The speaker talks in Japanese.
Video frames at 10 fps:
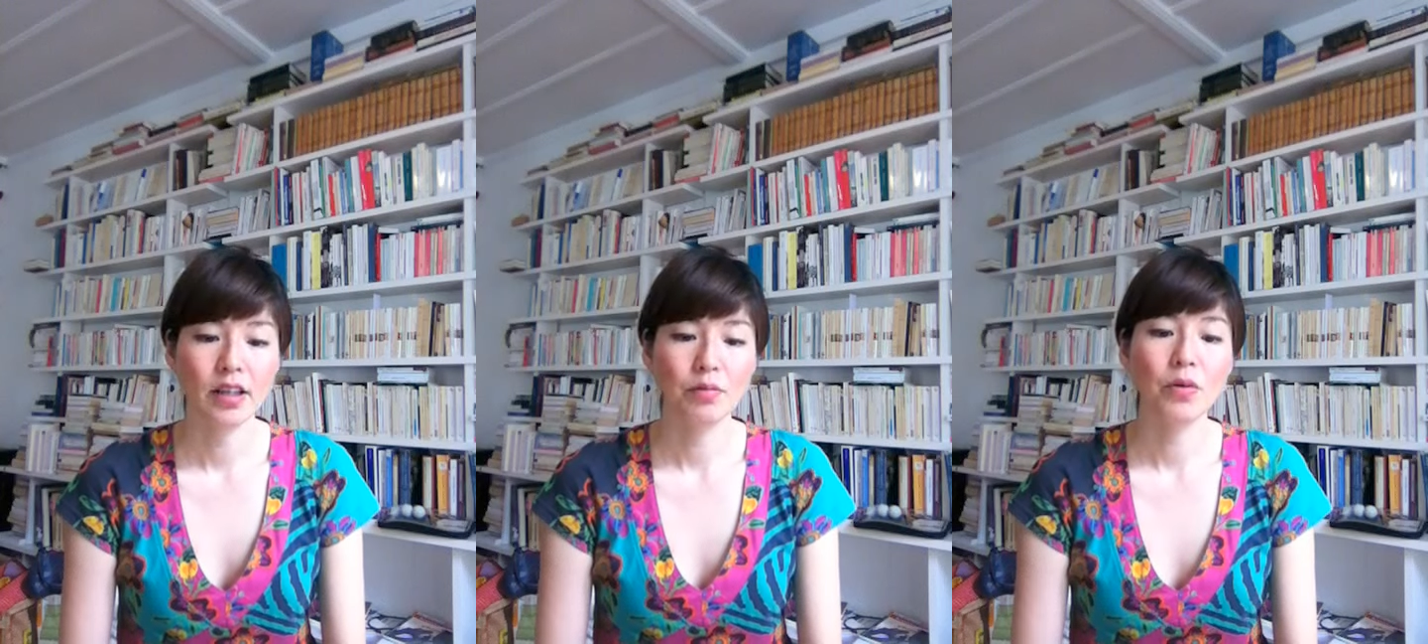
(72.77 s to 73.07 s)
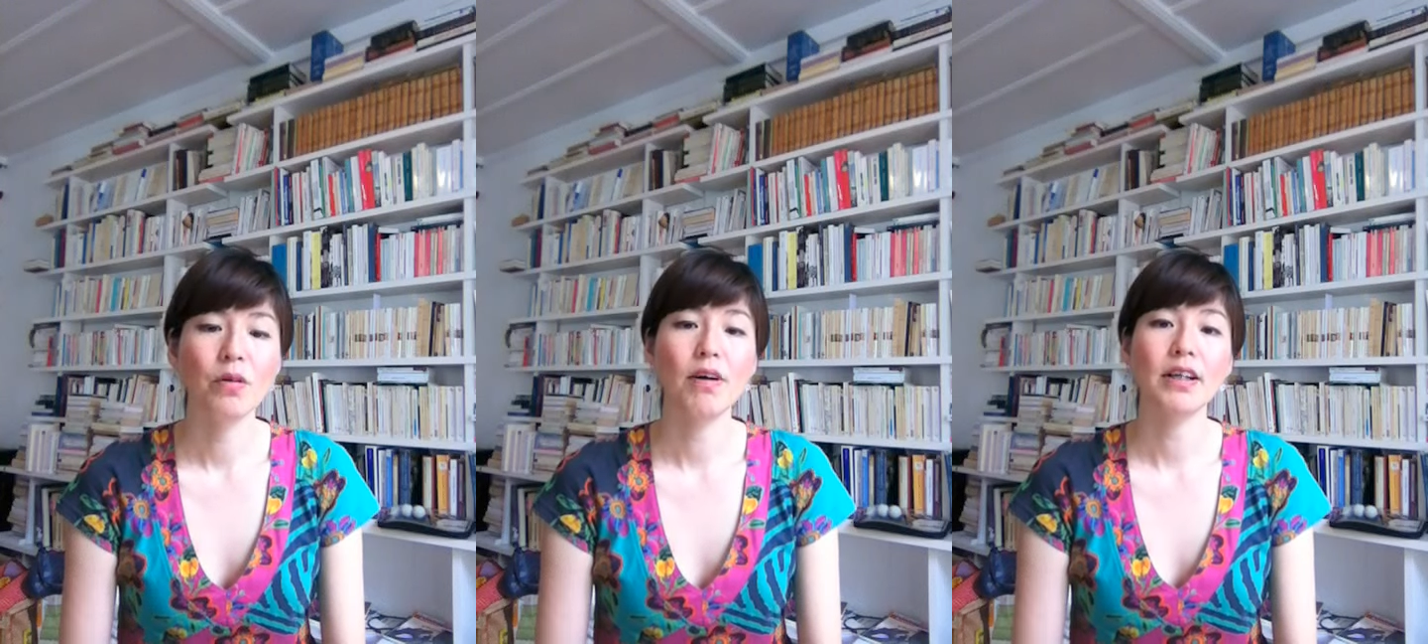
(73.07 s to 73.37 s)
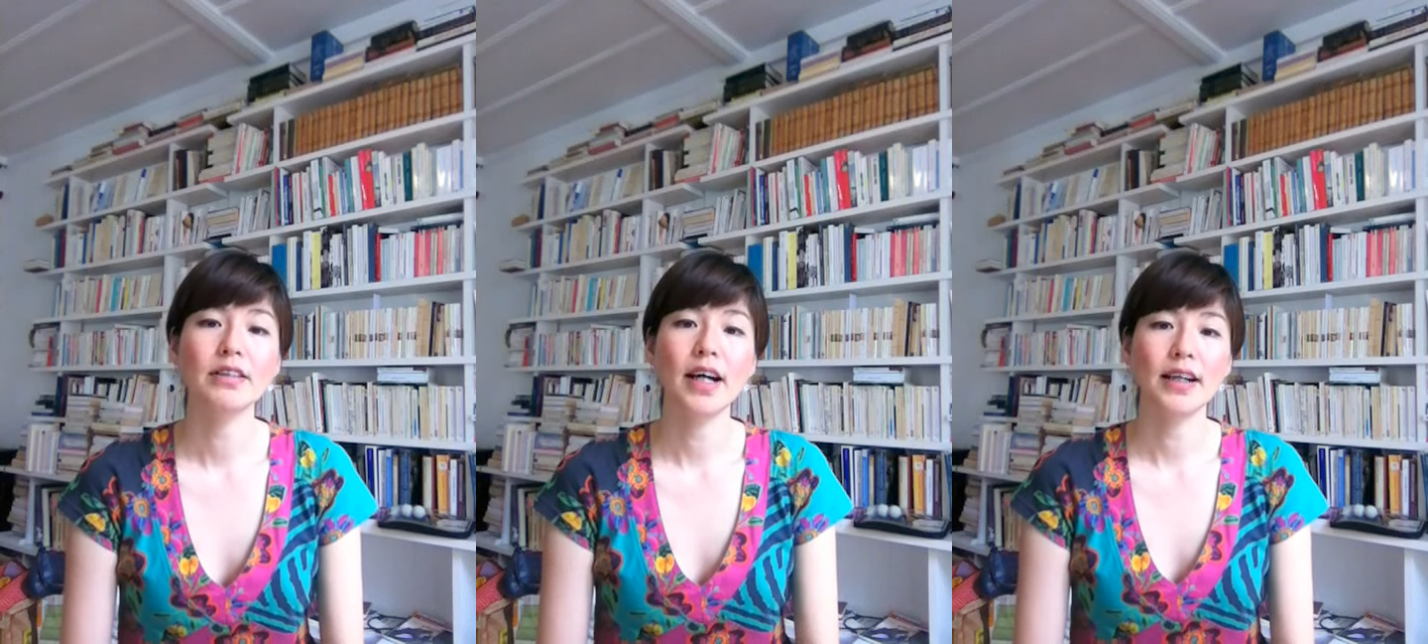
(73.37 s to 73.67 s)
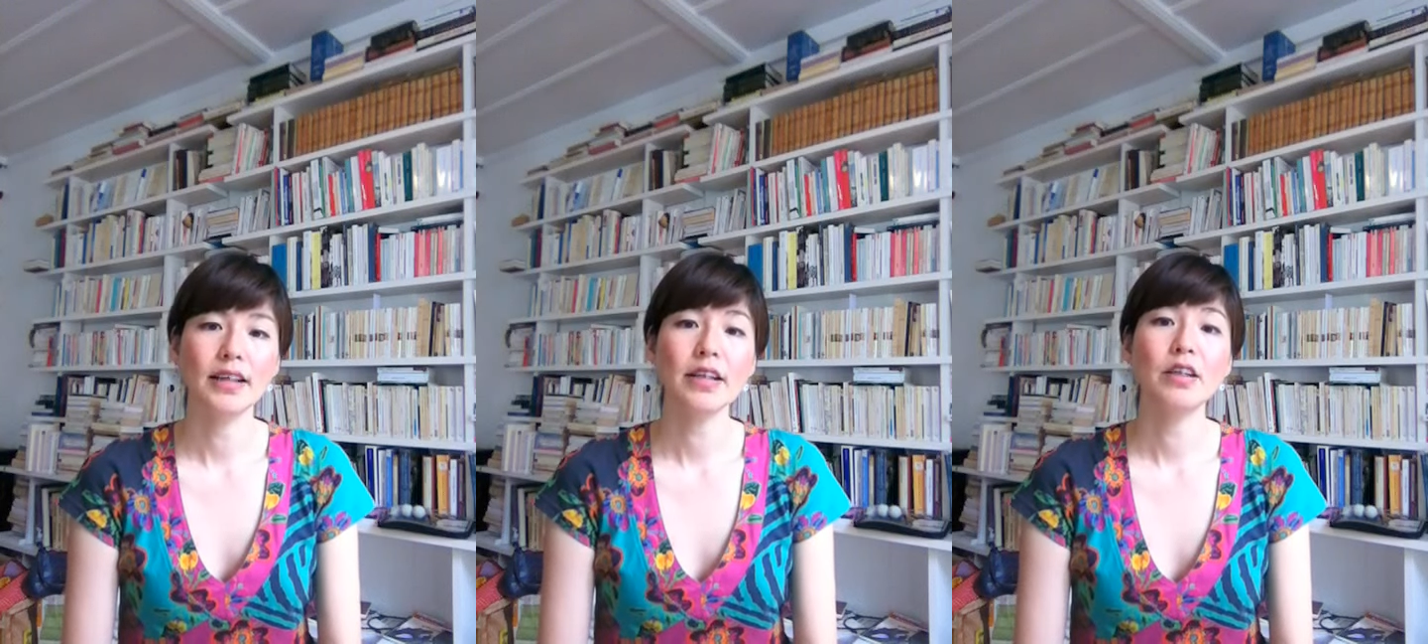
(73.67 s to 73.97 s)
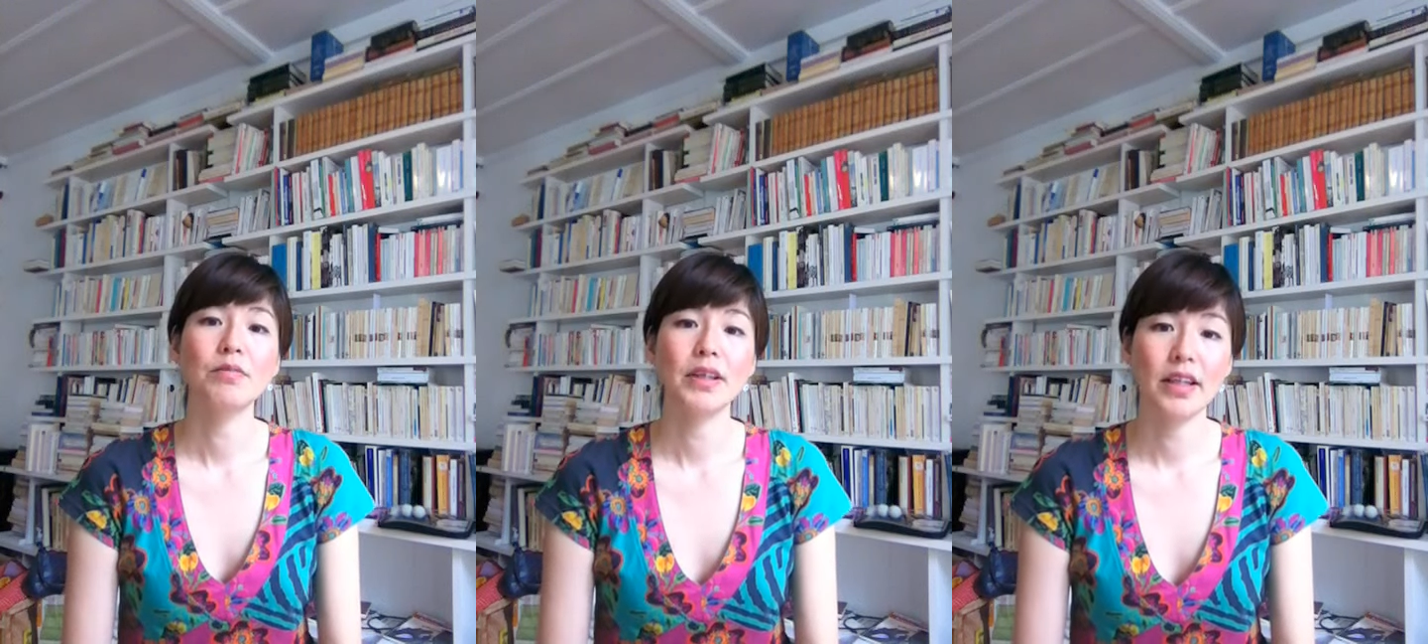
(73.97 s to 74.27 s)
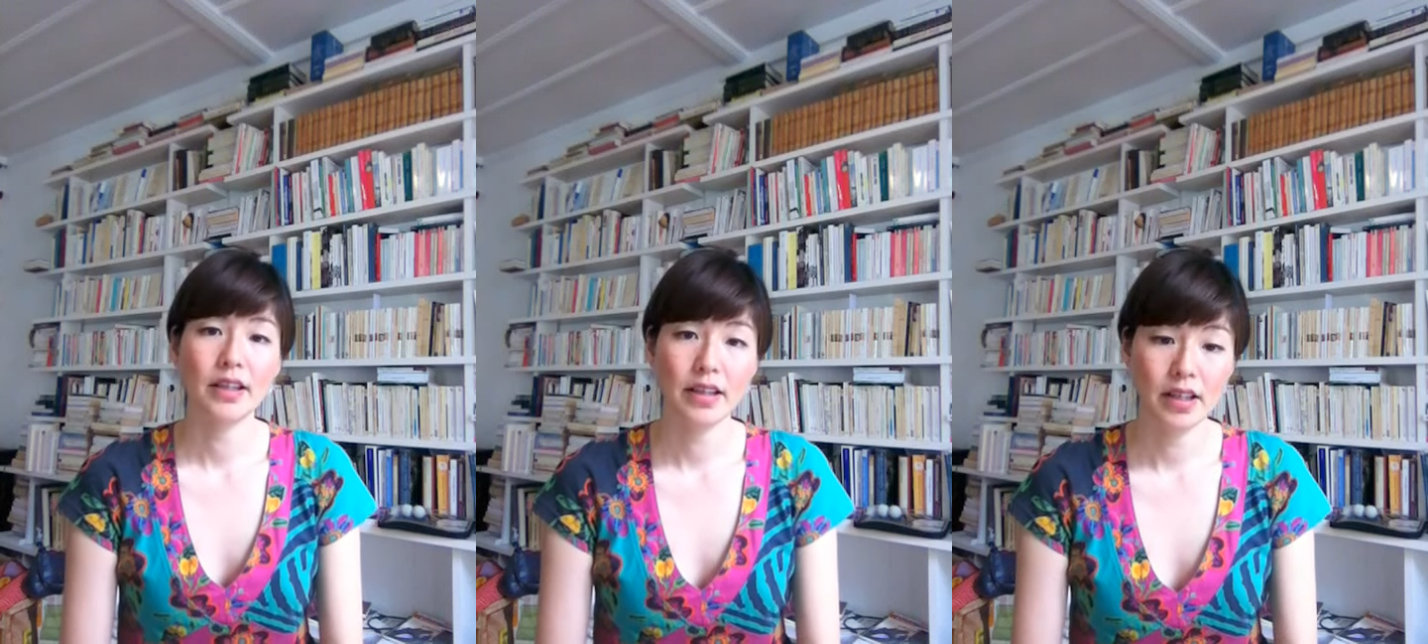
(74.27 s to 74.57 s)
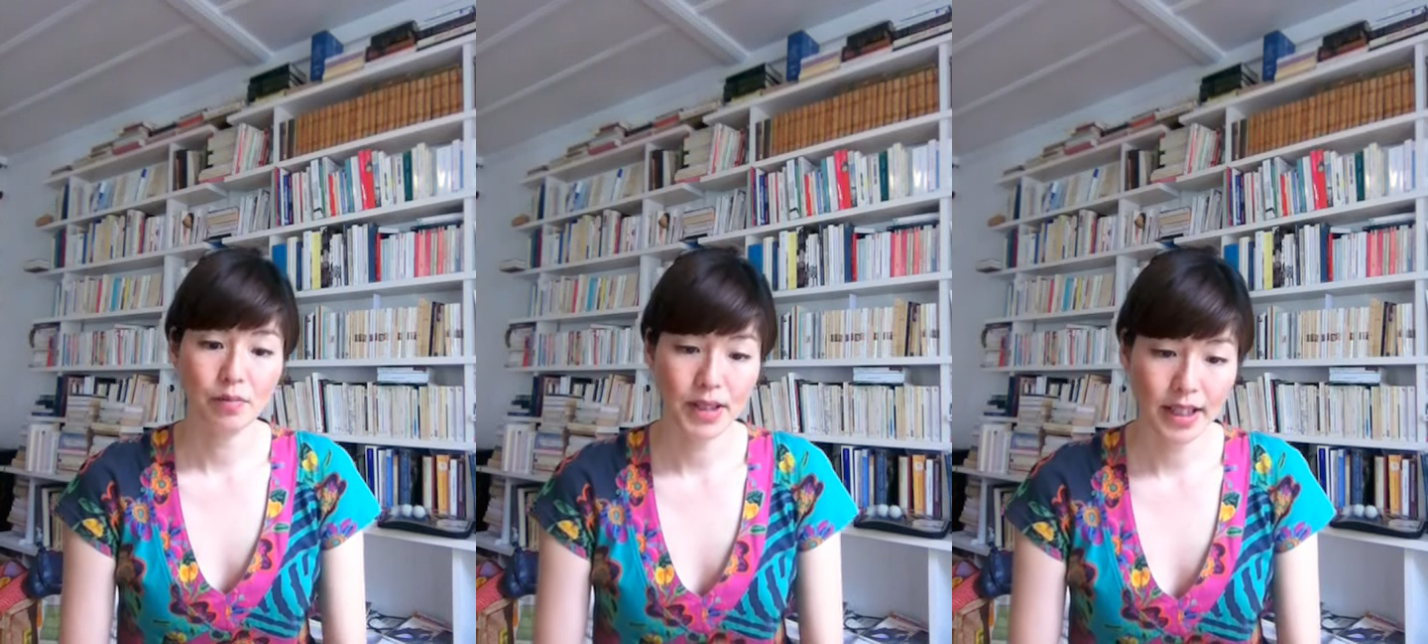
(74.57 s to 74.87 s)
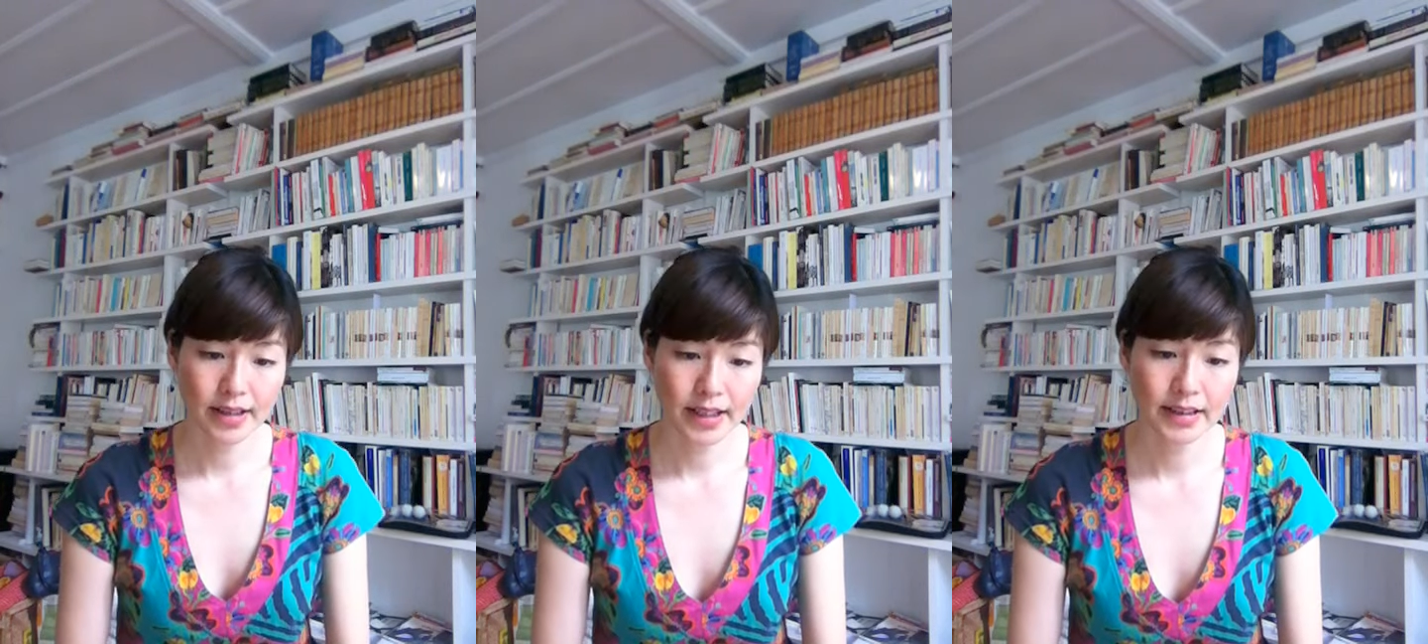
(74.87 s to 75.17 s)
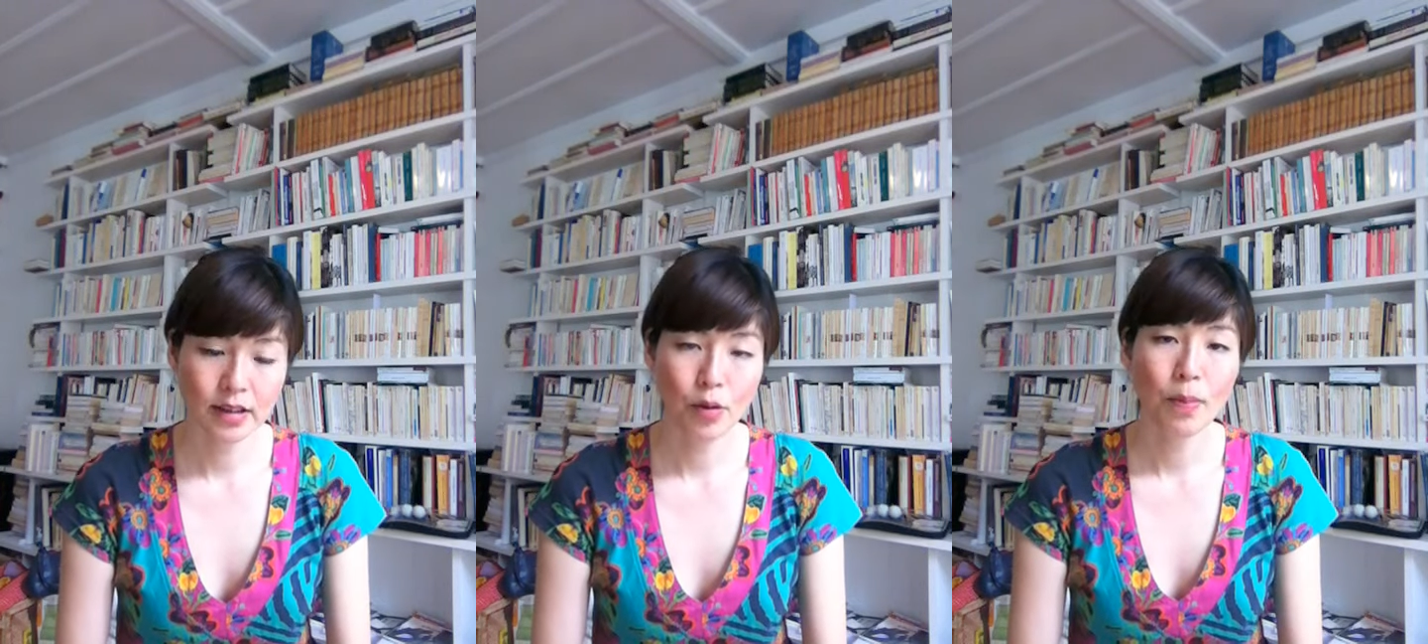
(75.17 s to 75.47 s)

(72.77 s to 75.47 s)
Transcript: もう枠がかなり埋まってきているみたいです